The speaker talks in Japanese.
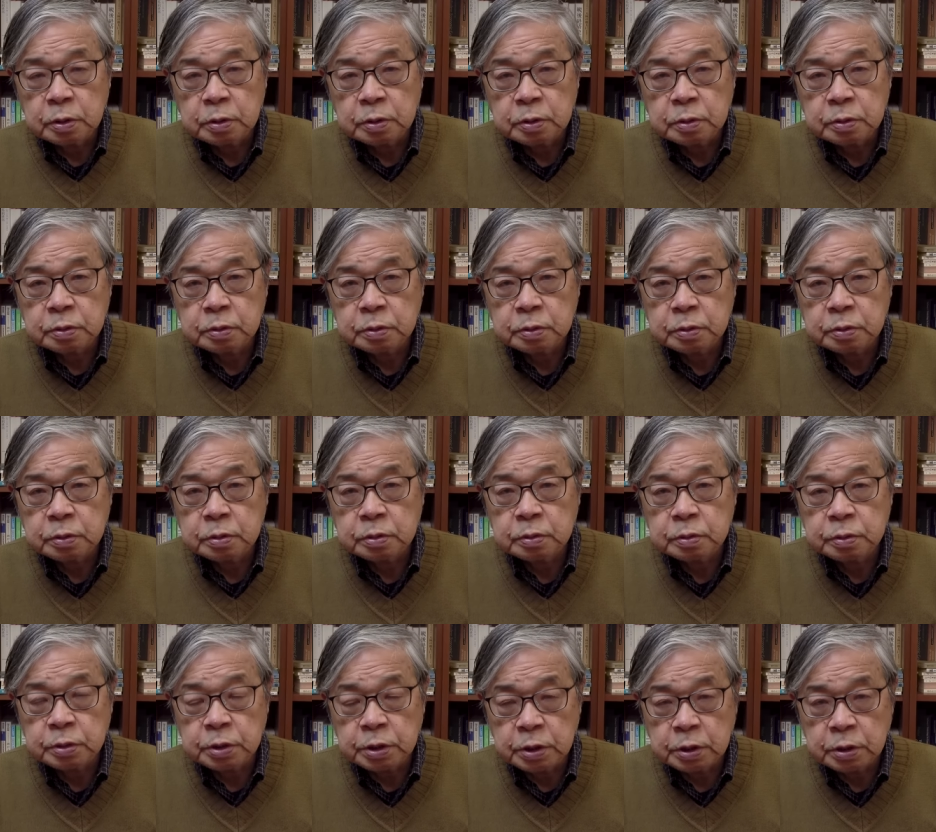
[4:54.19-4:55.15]
いう
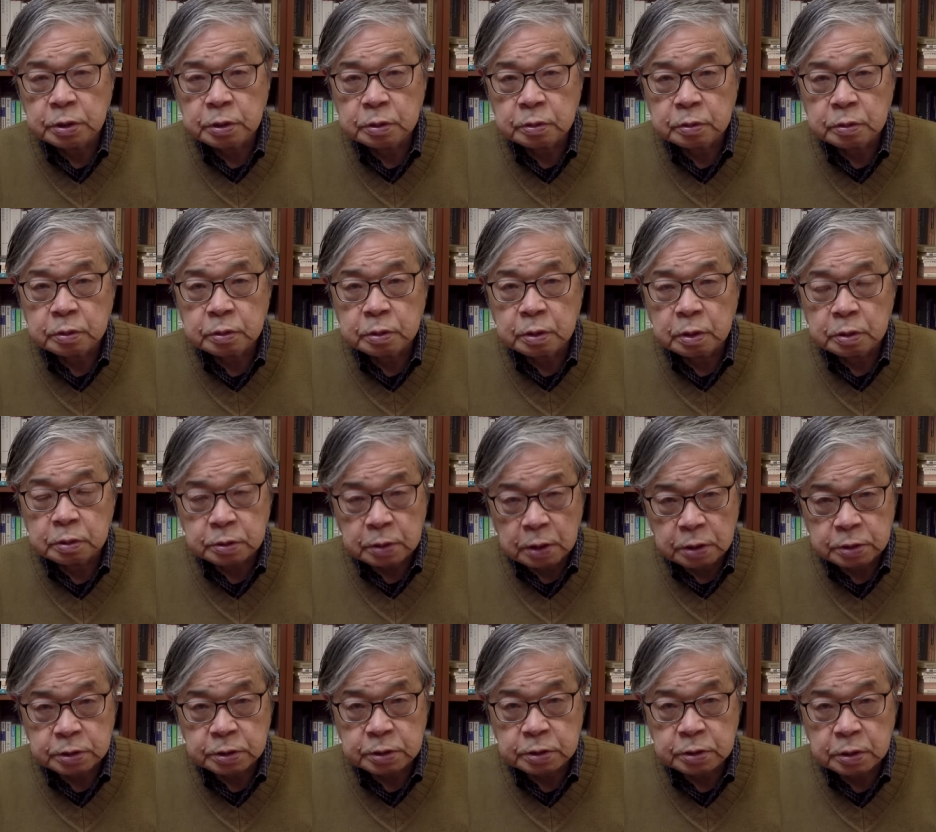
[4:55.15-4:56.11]
ふうに言ってる
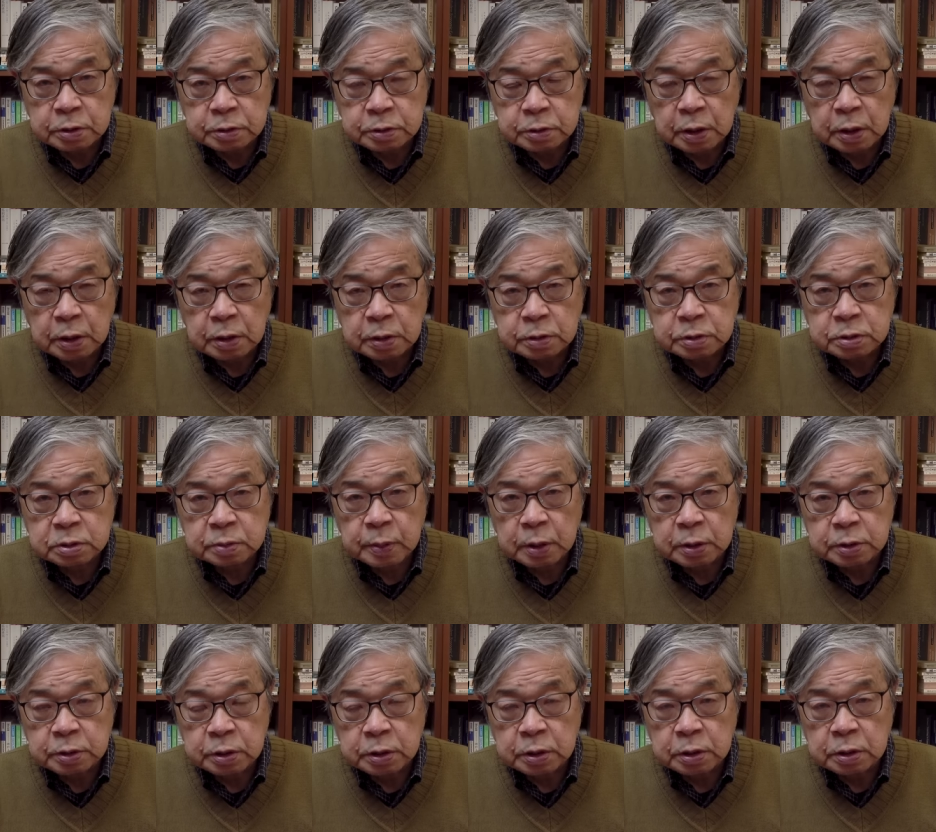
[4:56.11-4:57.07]
らしいんですね。つ
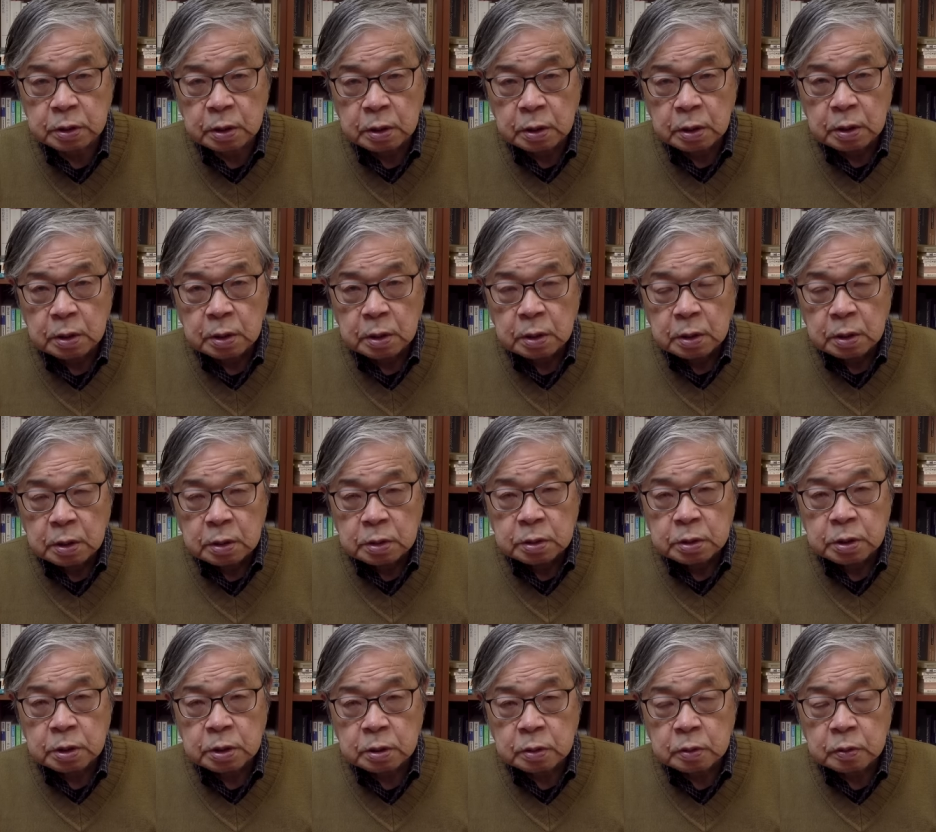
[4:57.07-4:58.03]
まり、
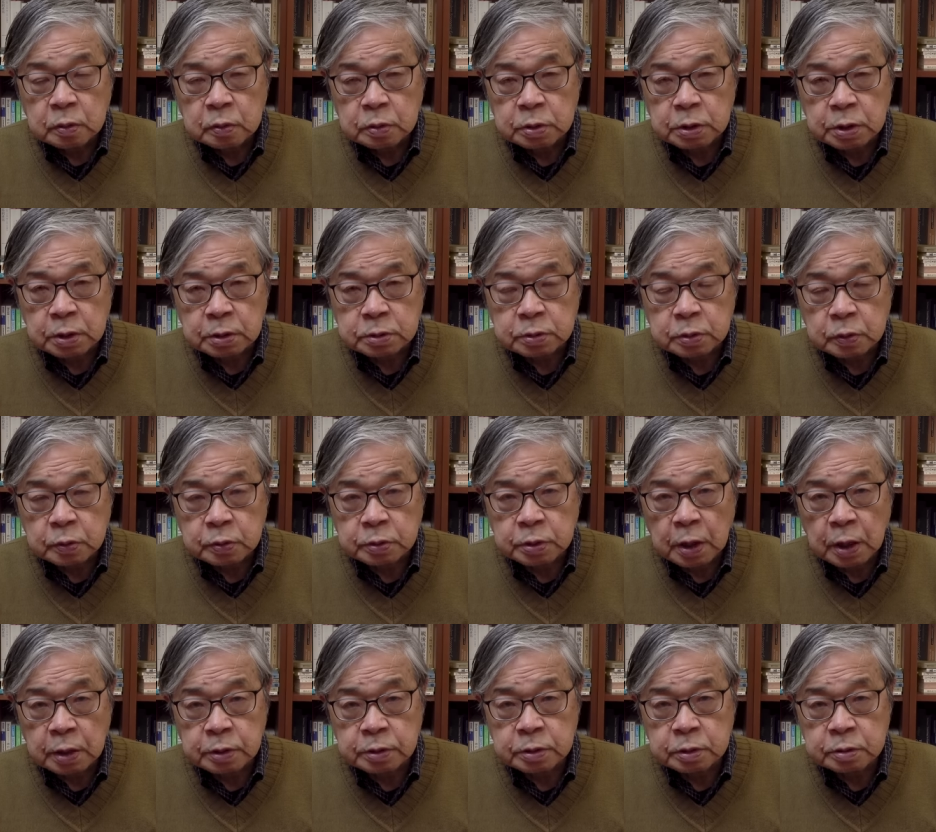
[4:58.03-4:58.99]
日航機がそこ
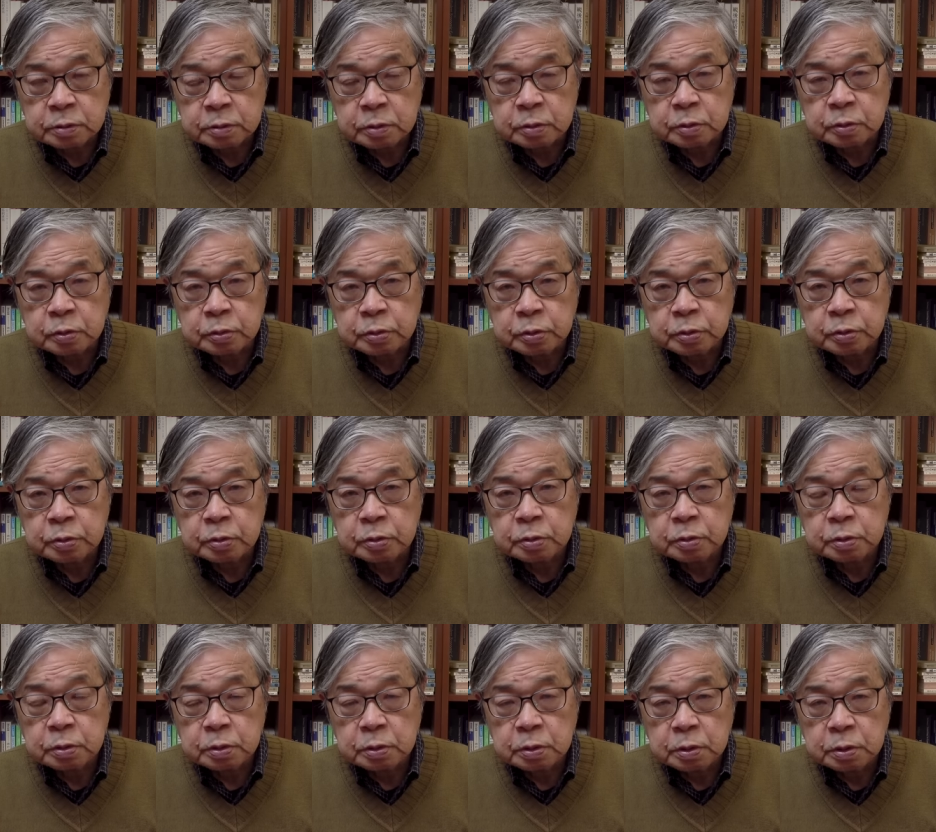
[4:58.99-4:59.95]
に入ってくるとい
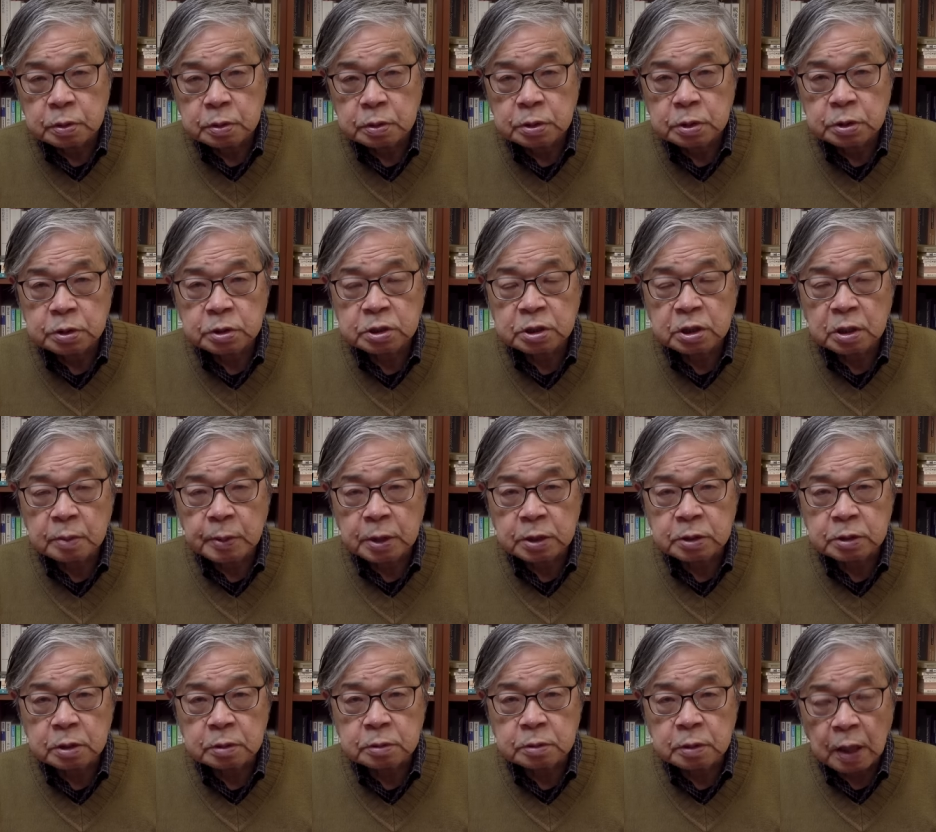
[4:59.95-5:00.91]
う認識
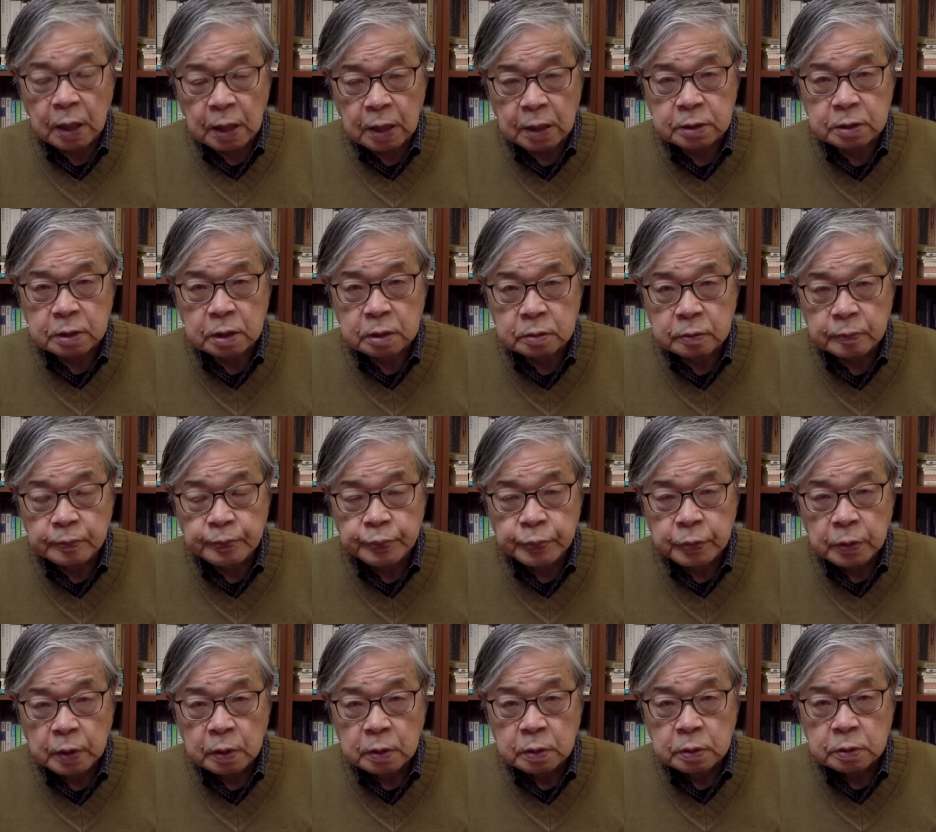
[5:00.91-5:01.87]
は全くなかった。
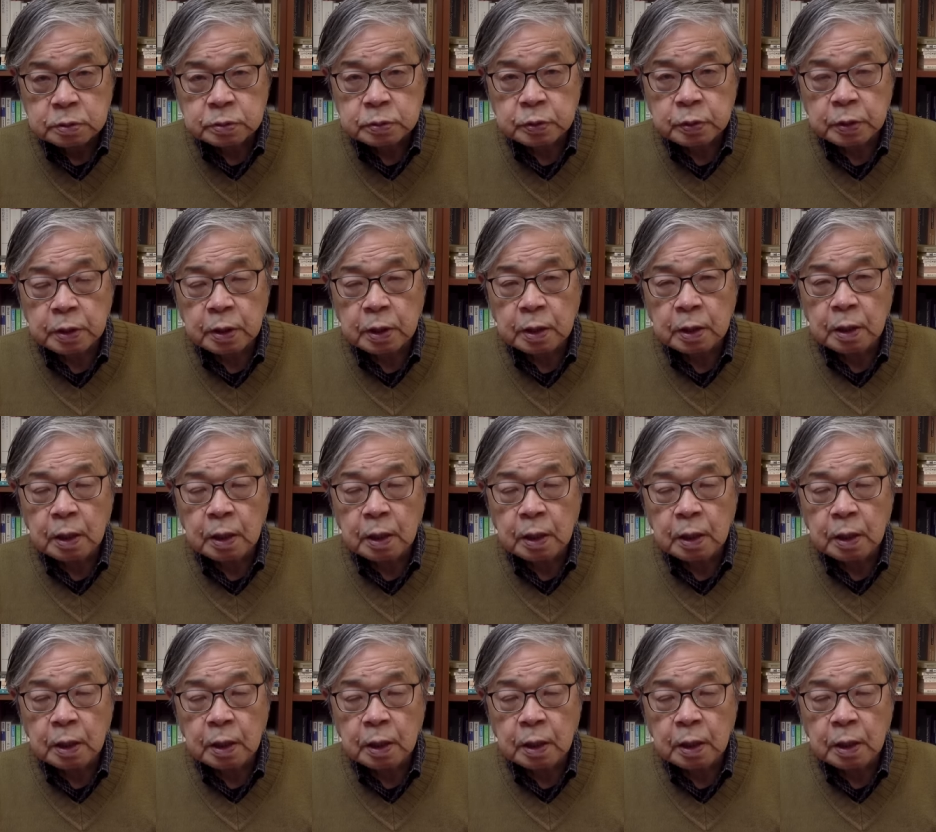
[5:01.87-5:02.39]
それか